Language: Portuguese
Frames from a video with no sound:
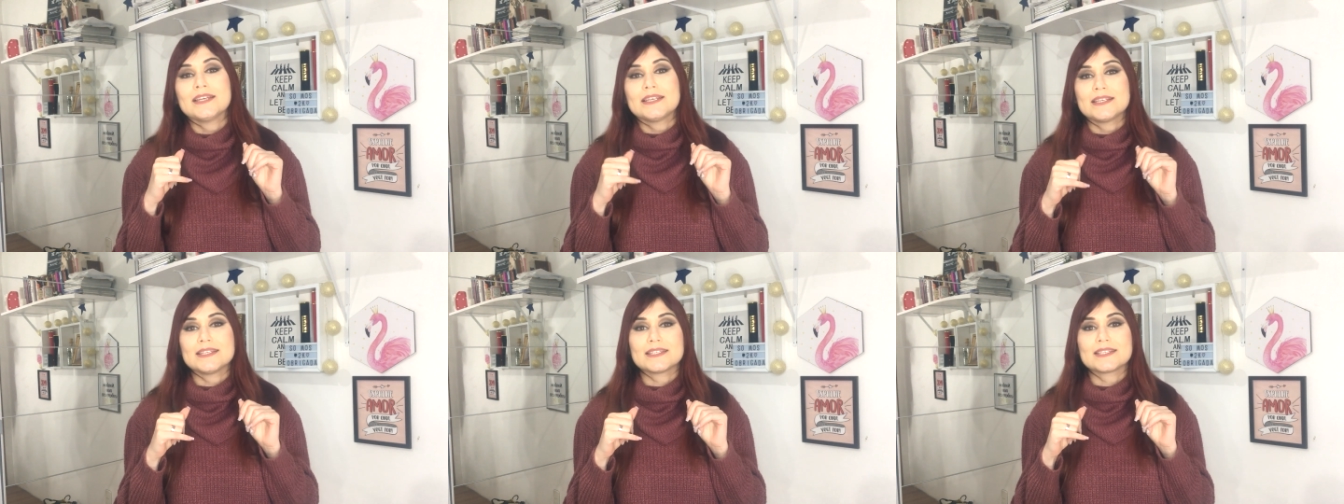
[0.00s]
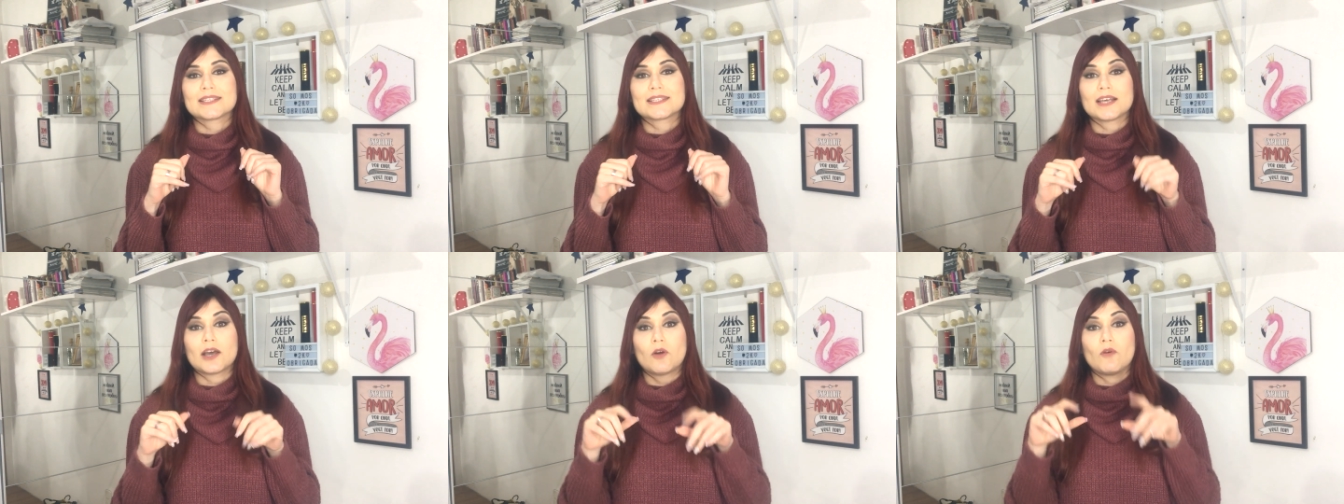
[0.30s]
que
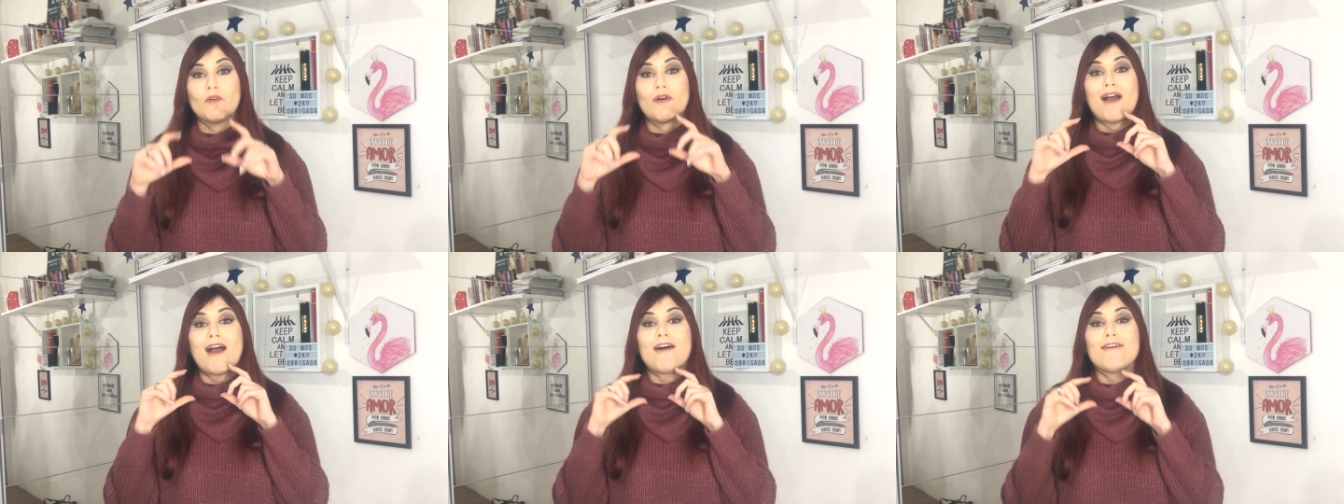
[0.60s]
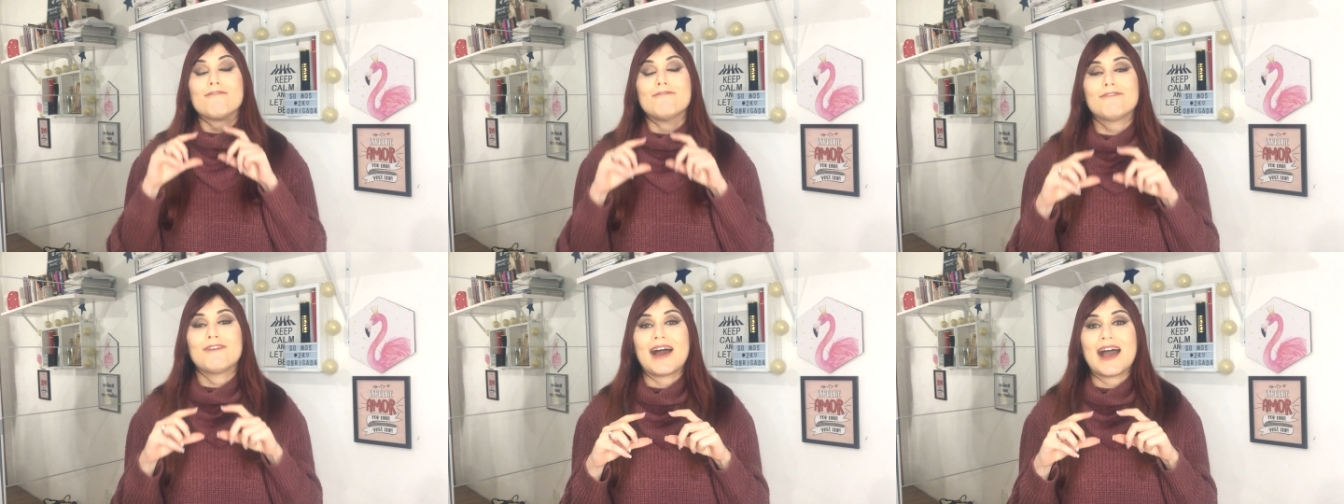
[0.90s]
são
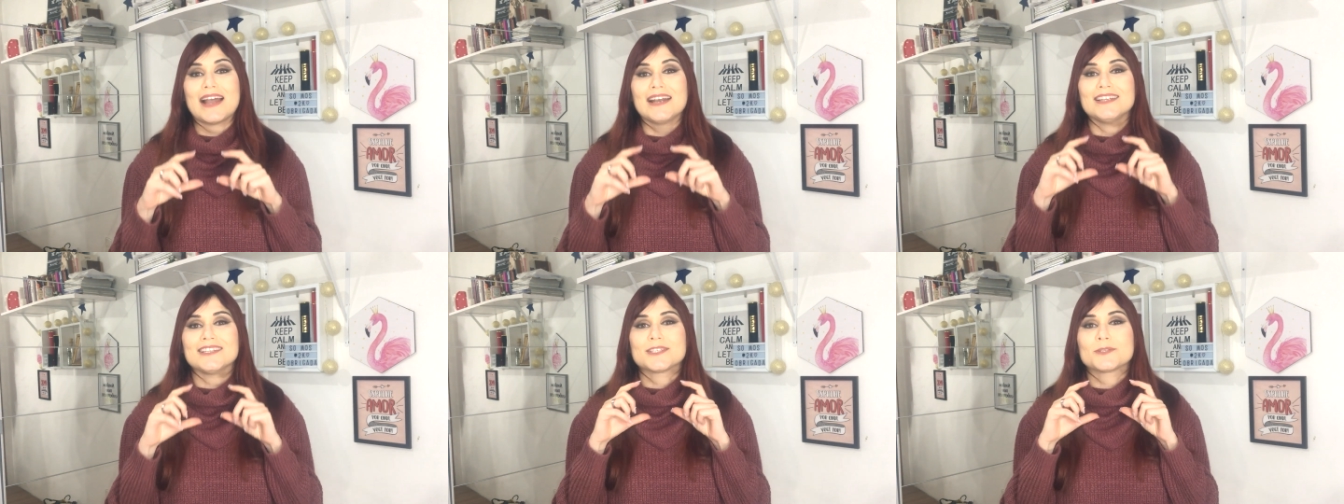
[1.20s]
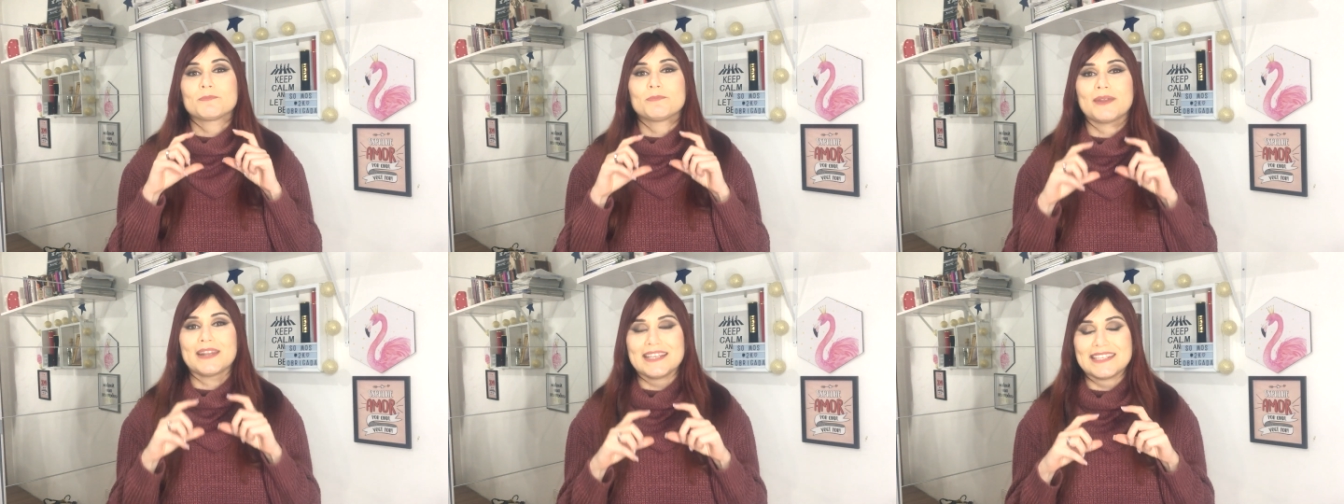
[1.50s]

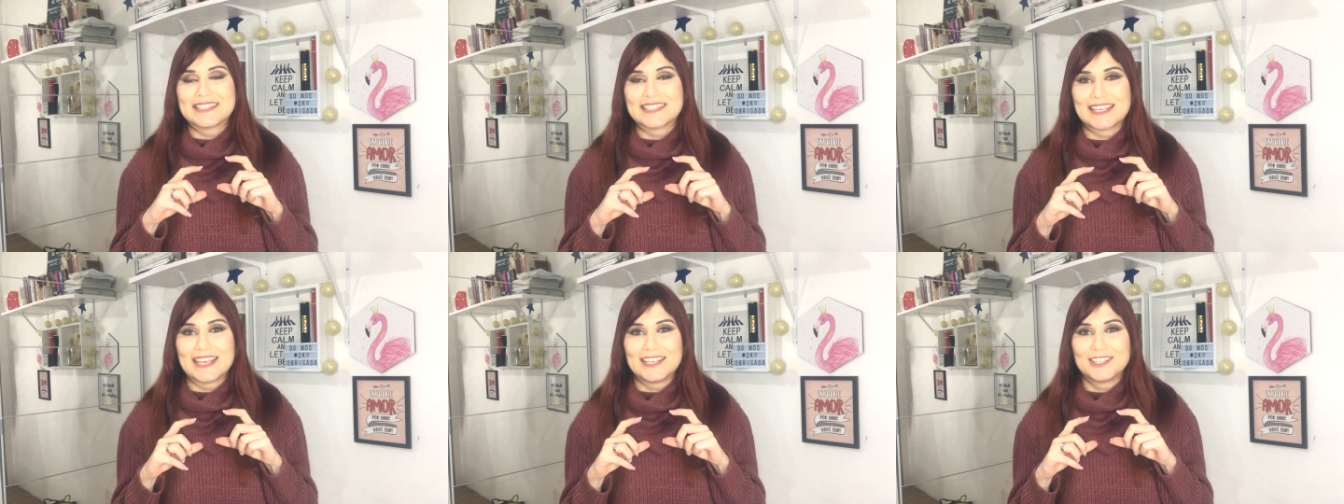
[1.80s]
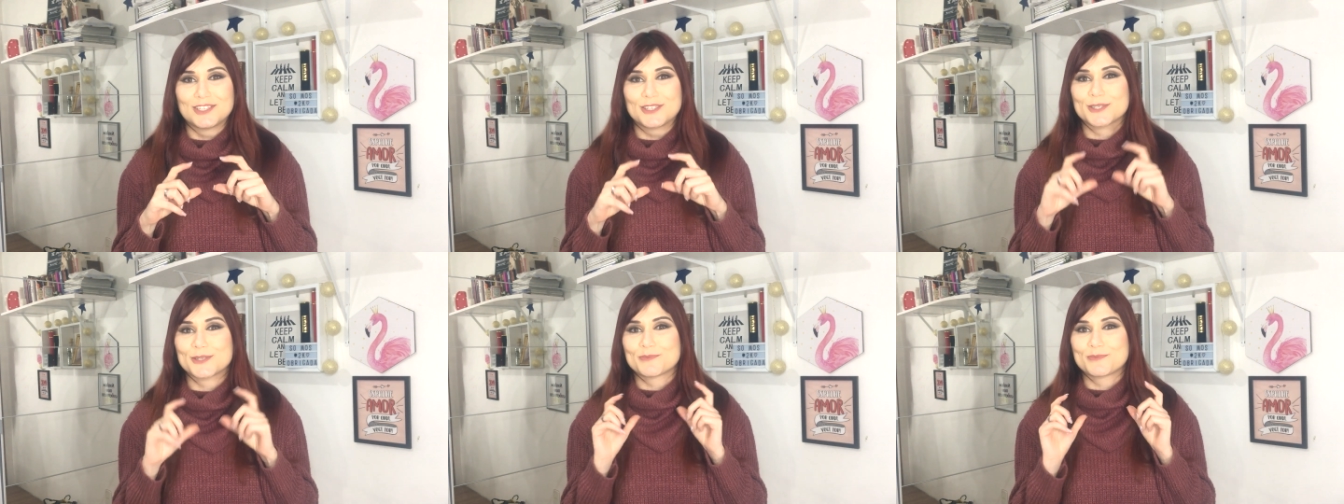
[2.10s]
vales
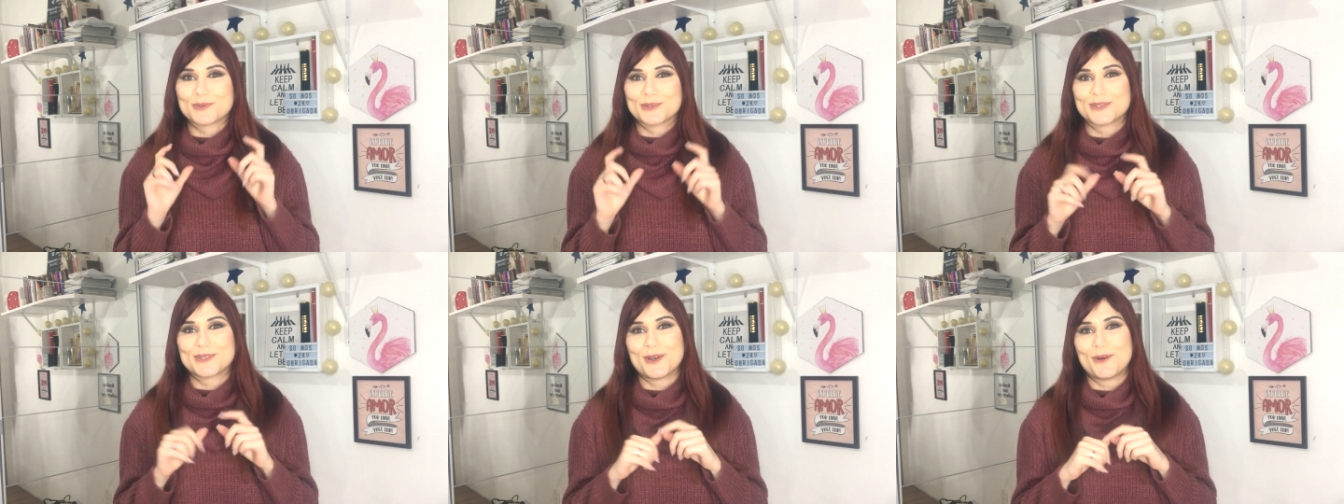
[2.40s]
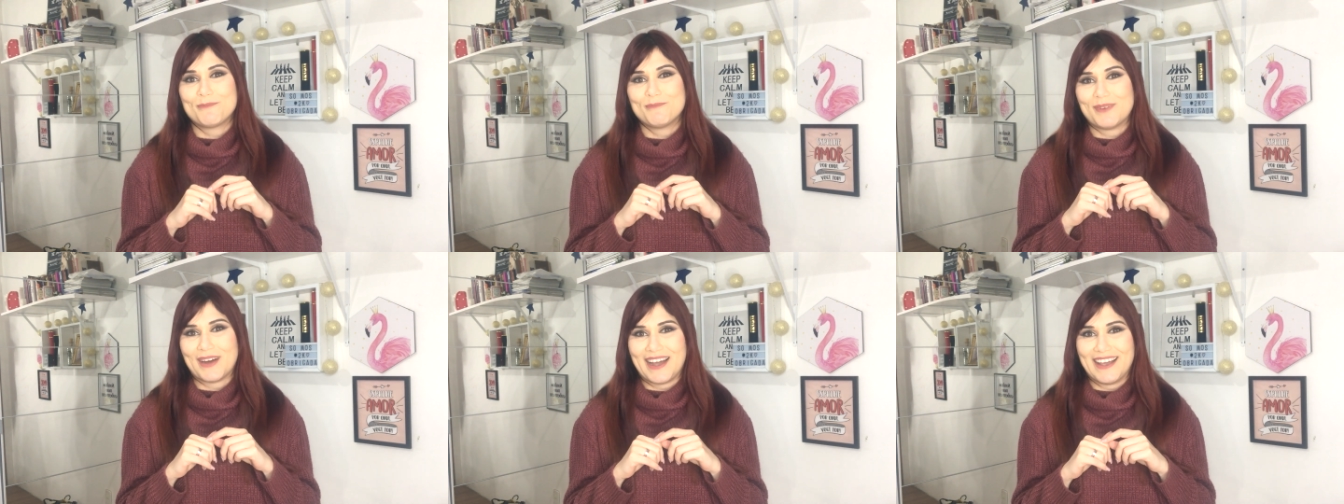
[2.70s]
presentes para o
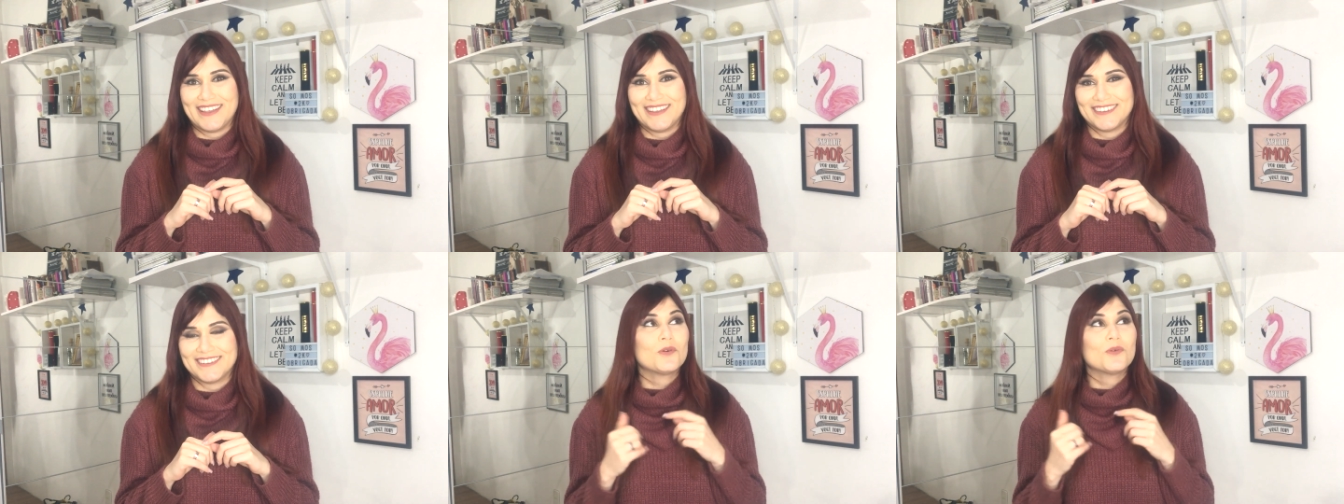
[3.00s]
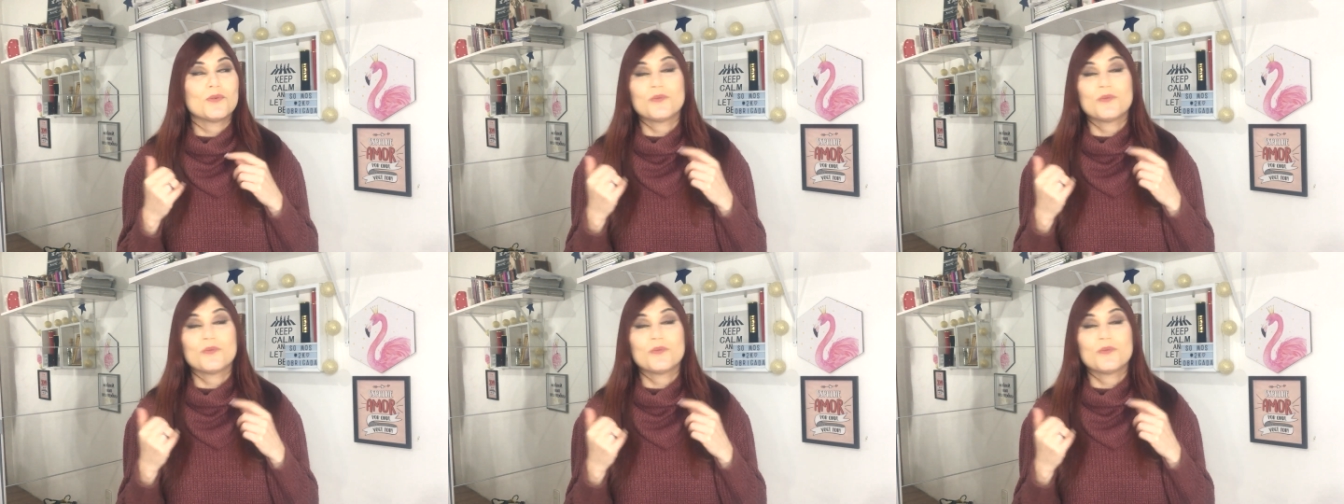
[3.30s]
seu pai.